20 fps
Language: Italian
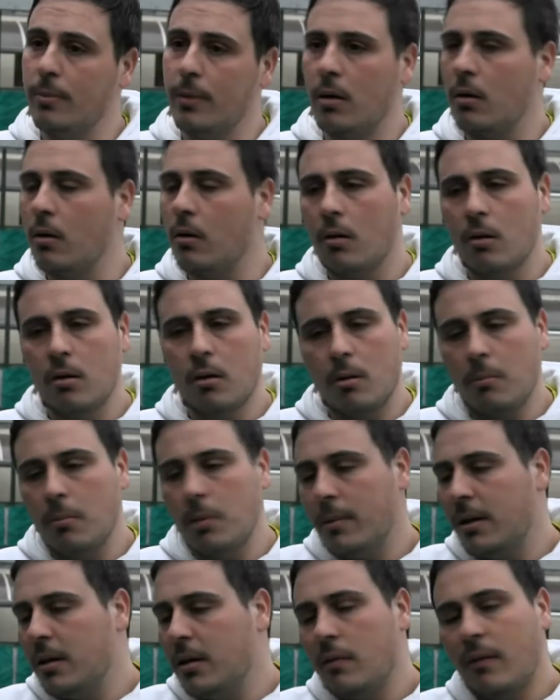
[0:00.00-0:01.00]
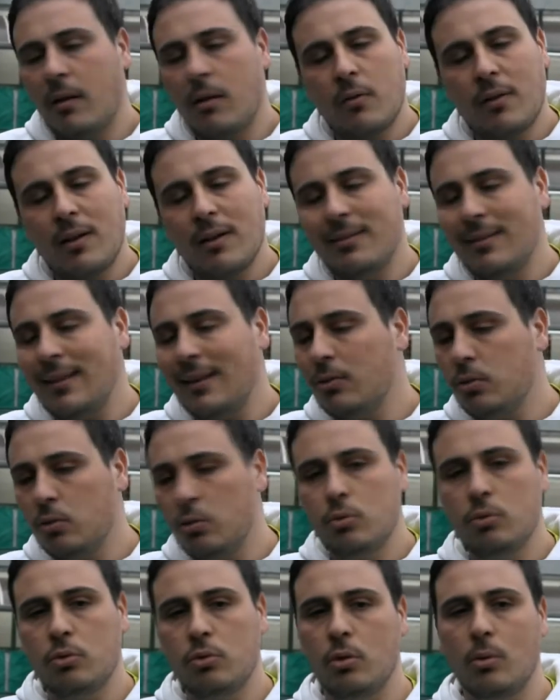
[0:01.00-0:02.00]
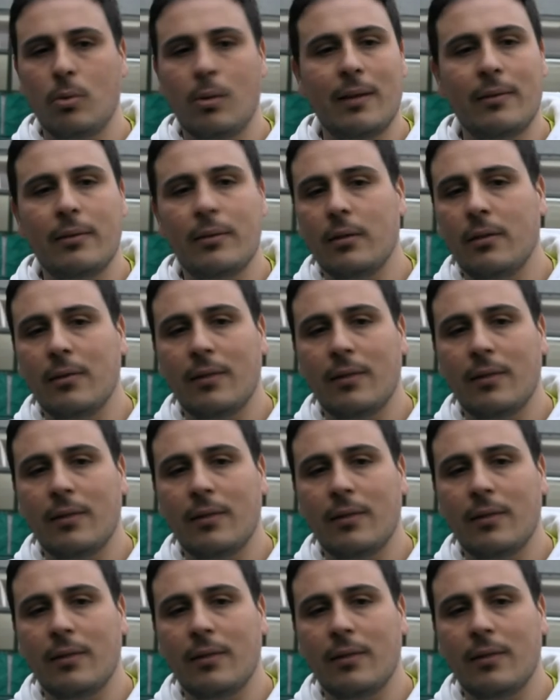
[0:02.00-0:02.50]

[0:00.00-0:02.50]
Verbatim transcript: però i complimenti vanno fatti a tutti quanti